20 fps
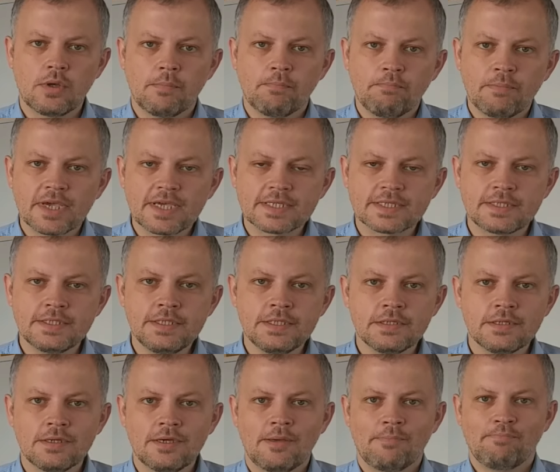Merci,
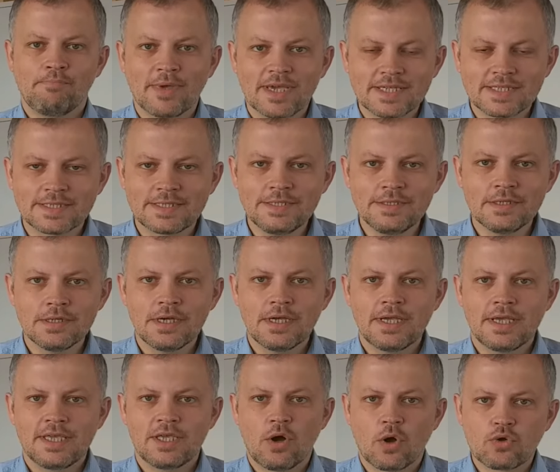merci
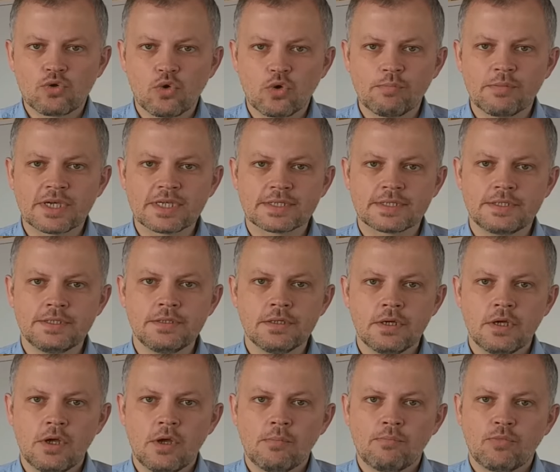et encore merci
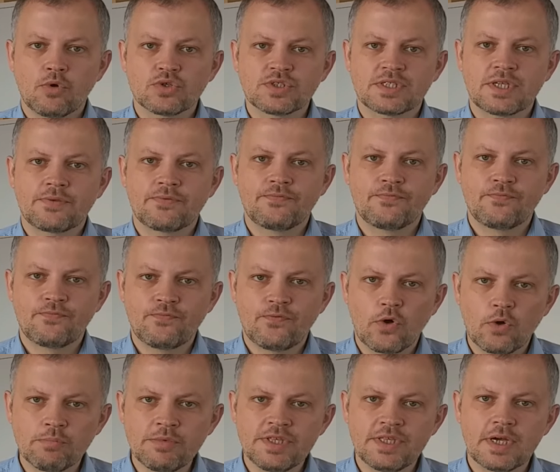pour cette
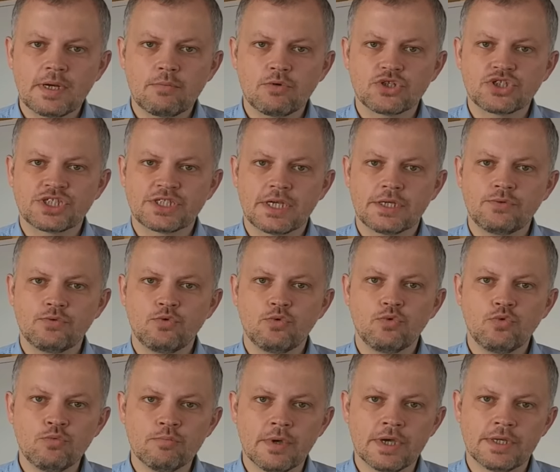formidable chaîne
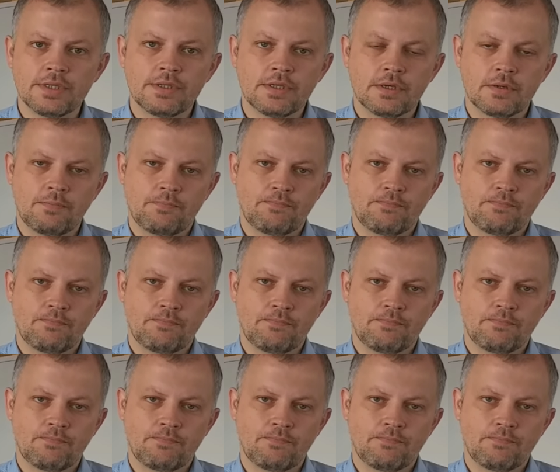humaine.